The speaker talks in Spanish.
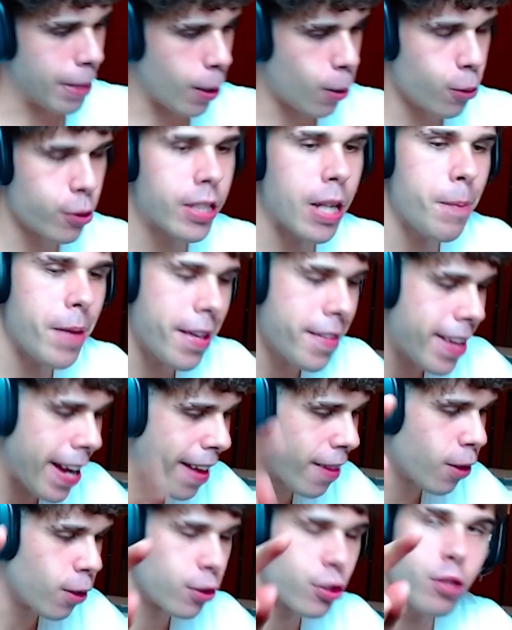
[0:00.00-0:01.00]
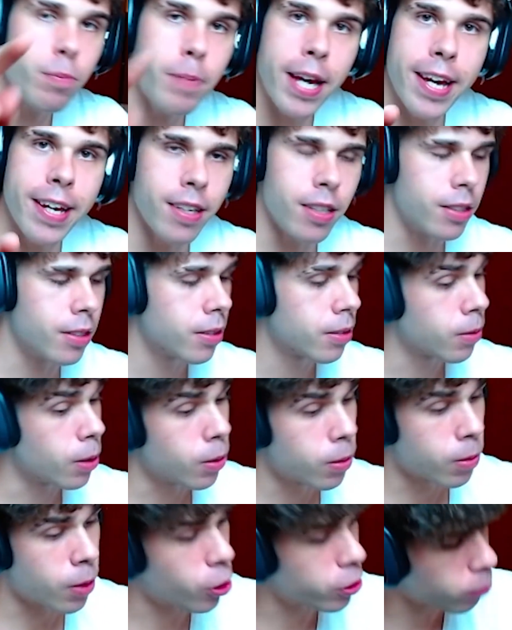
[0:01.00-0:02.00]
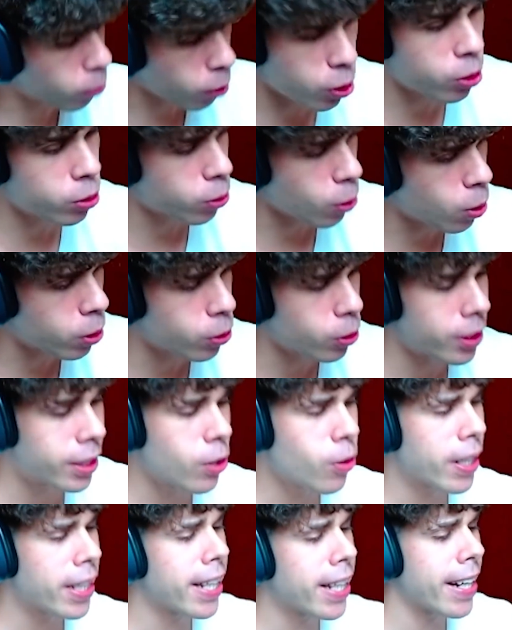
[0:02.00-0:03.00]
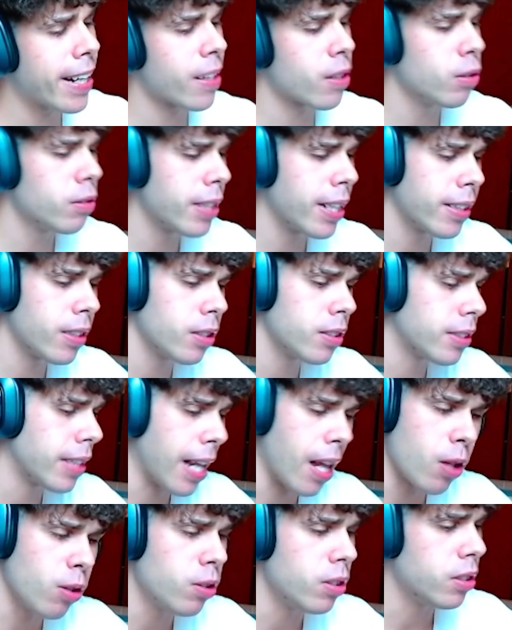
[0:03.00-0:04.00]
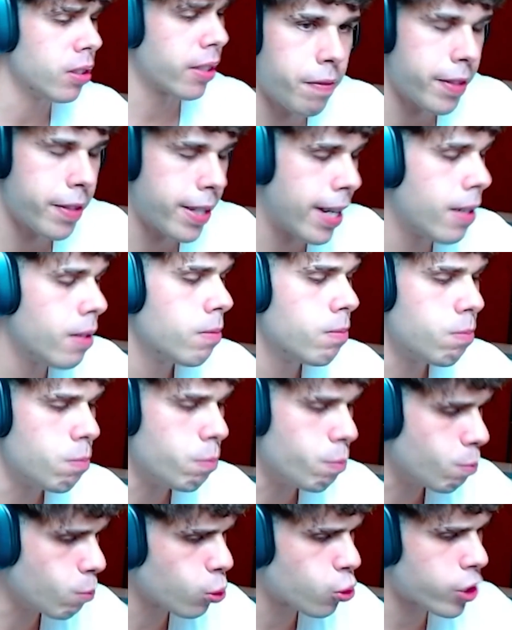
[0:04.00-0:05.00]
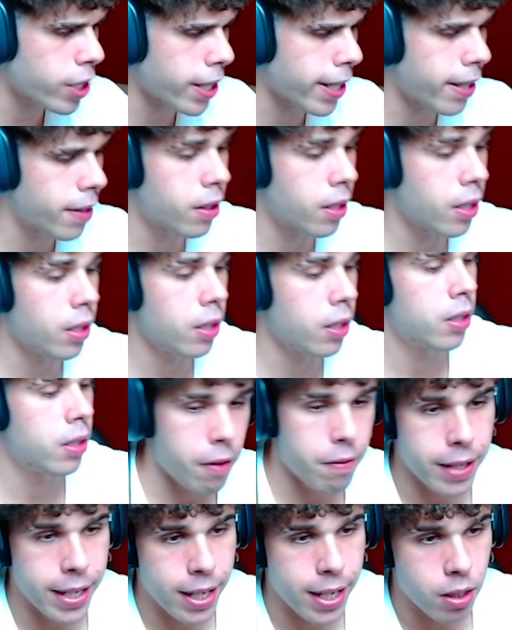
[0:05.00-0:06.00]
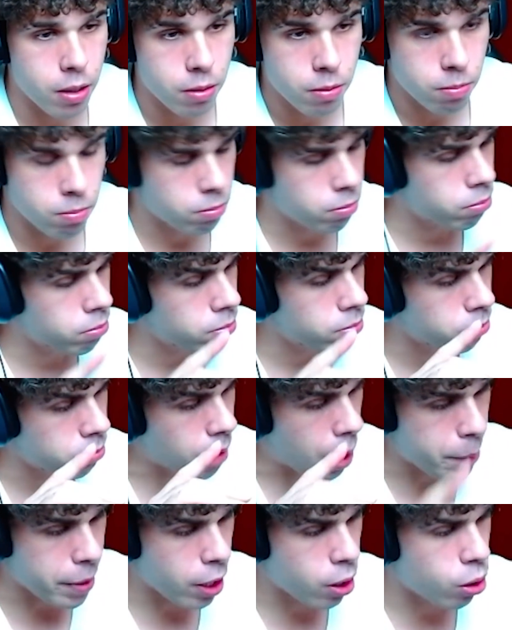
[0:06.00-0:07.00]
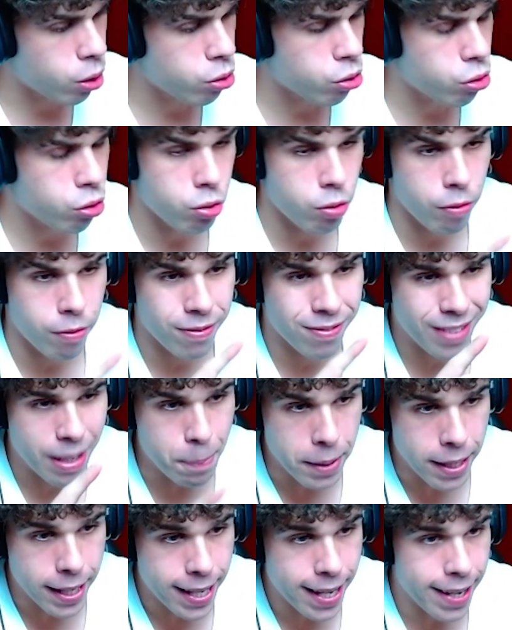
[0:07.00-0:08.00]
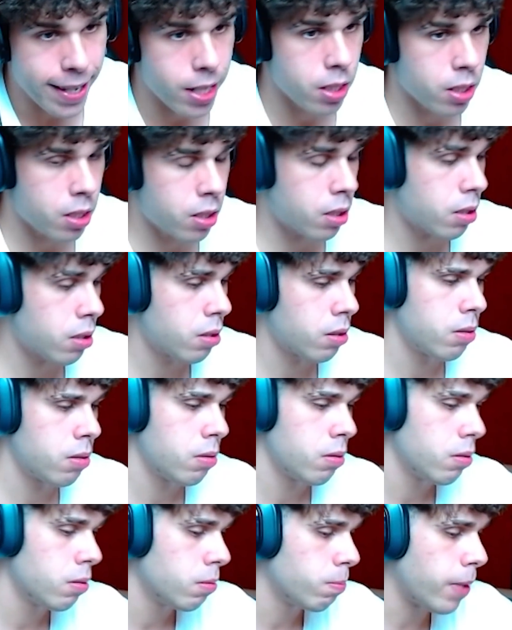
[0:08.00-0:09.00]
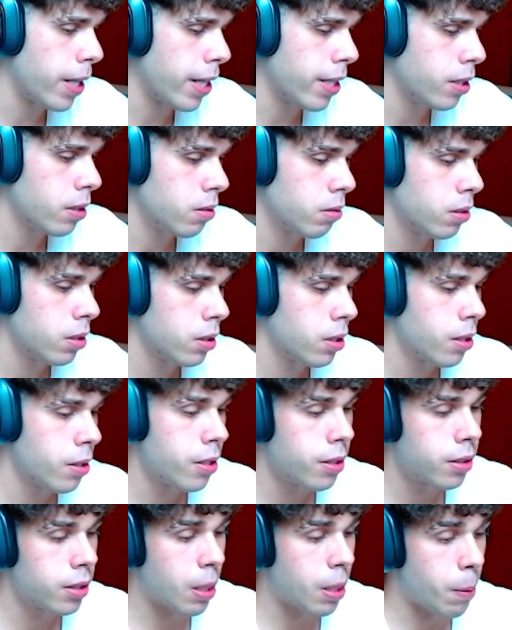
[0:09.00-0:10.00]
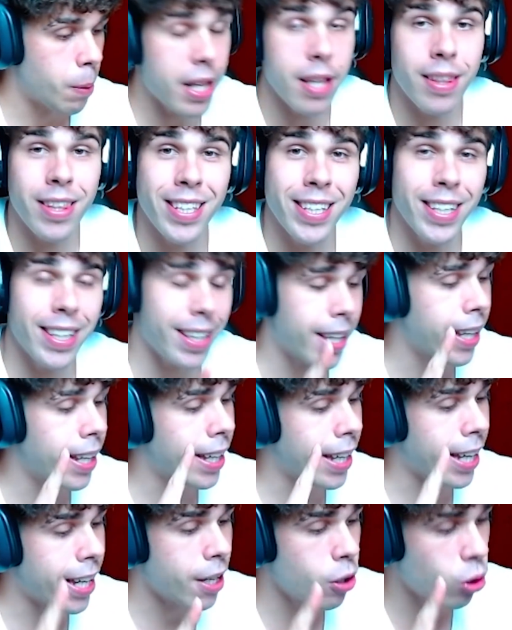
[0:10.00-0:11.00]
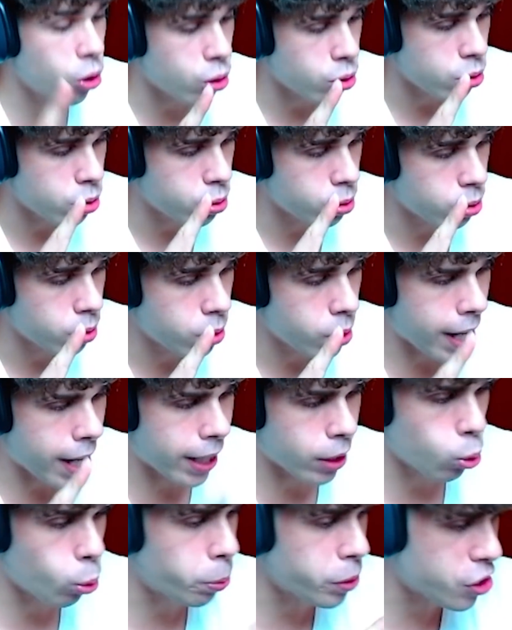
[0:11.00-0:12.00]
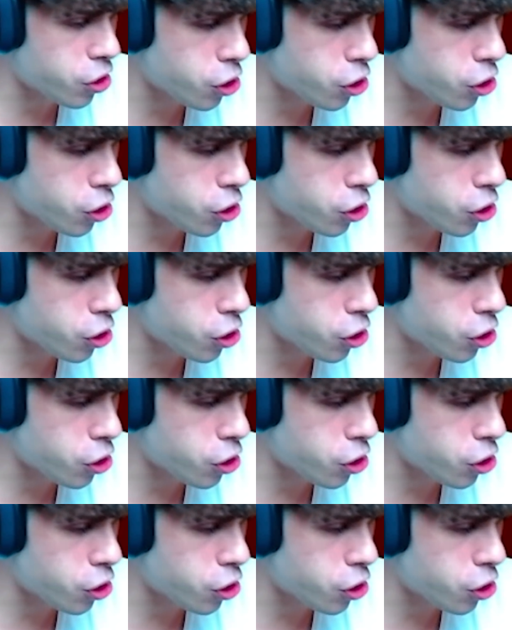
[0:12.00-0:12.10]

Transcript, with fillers: Me gusta, bien, dos bien. Cuando, te tengo que dar la razón, te la doy. Al final, mucha gente, al final, amigos, familiares, ¿vale? Te van a decir que no a tu